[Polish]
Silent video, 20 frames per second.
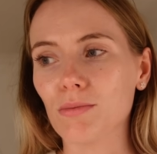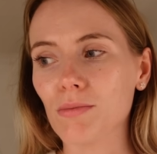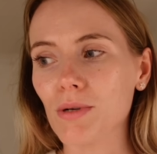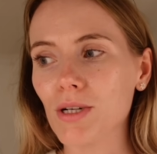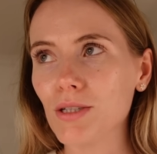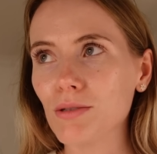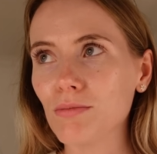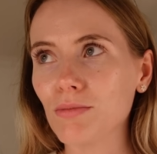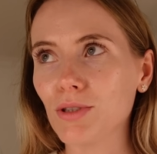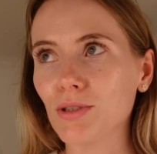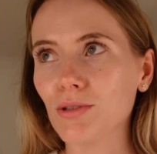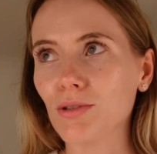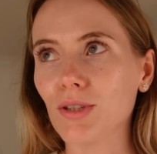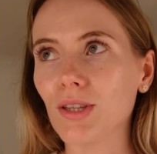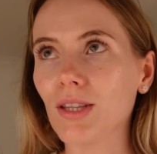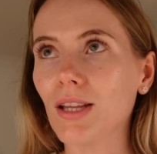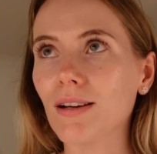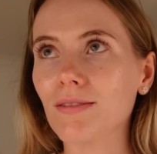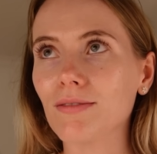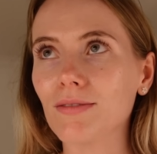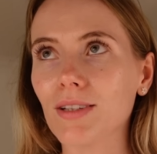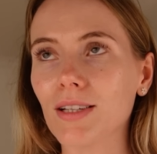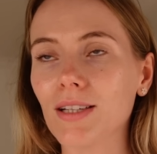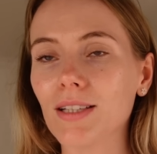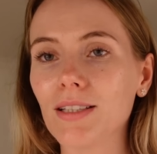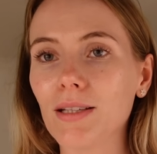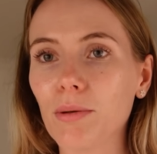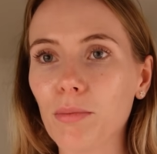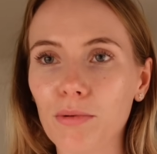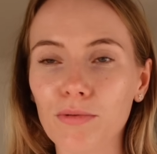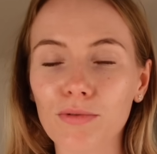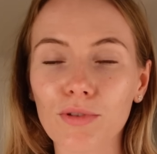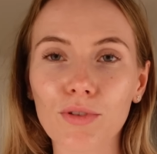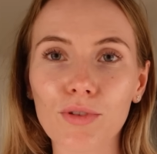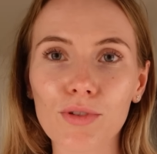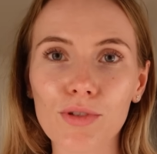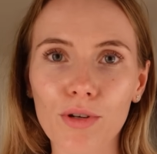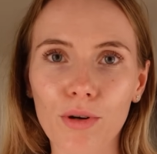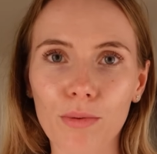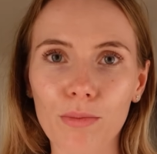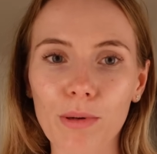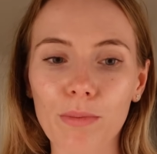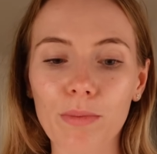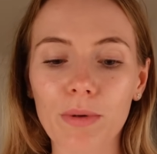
Marzy mi się od dawna i na pewno to zrobię.